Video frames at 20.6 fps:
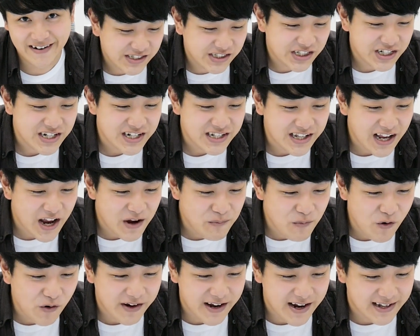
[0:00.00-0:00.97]
人体
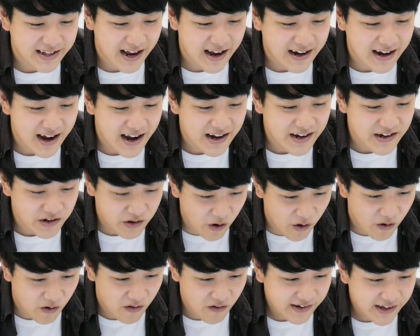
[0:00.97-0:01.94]
模型高いん
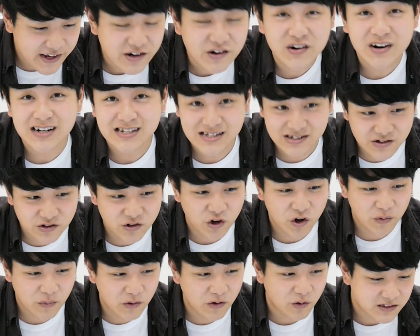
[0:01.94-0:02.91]
よ。いくらする
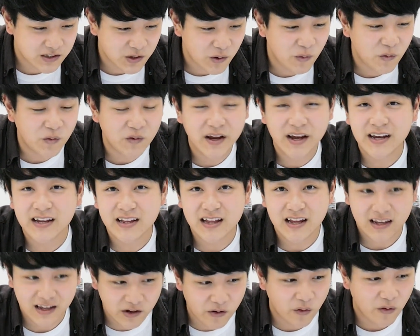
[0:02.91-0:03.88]
と思う？衝撃
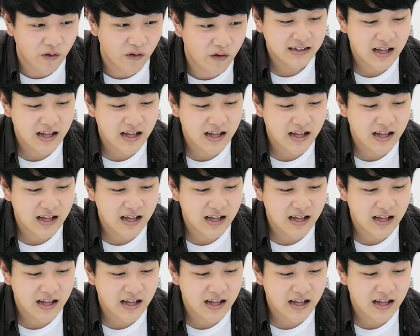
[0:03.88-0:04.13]
的よ。